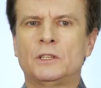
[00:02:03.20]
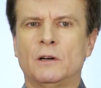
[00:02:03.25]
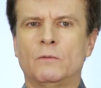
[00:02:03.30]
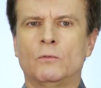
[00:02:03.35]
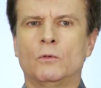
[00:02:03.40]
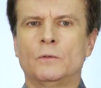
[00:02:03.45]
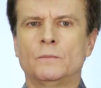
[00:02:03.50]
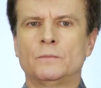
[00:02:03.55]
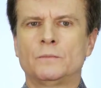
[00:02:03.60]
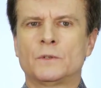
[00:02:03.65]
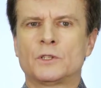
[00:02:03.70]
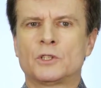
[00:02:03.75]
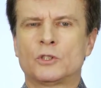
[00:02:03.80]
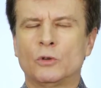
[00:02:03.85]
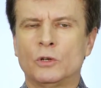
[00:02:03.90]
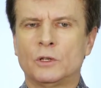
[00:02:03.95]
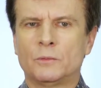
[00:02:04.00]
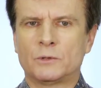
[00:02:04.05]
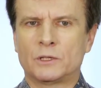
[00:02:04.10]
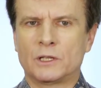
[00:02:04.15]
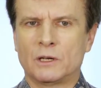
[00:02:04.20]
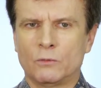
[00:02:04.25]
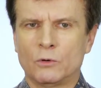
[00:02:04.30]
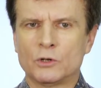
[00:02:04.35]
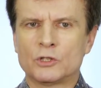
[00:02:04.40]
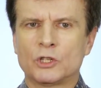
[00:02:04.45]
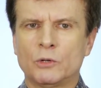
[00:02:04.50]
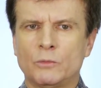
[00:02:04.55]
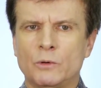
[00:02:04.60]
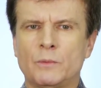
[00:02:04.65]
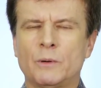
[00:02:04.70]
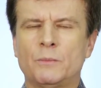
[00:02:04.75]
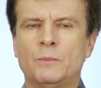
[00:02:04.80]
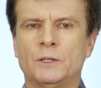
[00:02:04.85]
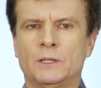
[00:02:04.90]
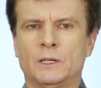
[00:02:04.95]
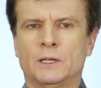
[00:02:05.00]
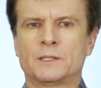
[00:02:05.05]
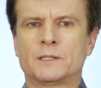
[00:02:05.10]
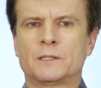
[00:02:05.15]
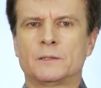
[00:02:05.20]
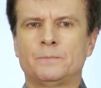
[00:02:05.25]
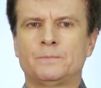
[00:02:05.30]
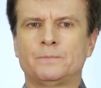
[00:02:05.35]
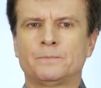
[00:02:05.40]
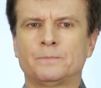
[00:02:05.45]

того, стоит того, чтобы попытаться.